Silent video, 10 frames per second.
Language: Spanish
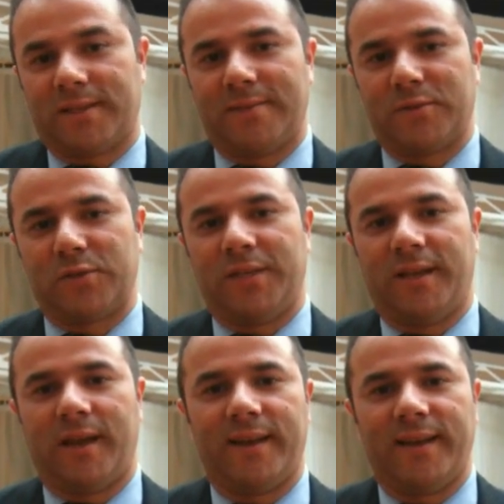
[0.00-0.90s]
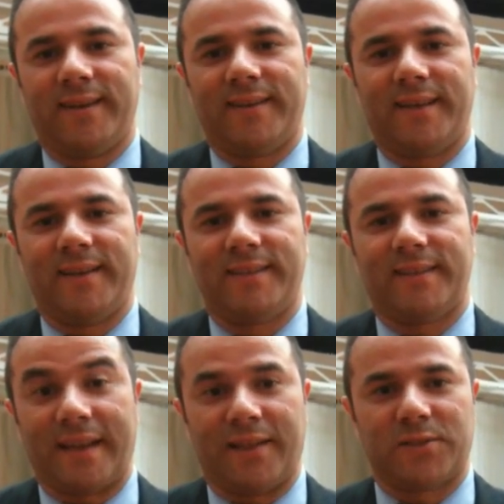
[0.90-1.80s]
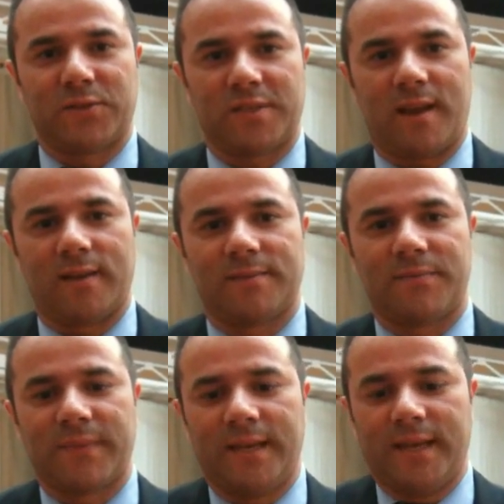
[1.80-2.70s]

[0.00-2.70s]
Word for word: que tenemos hoy día en, redes sociales.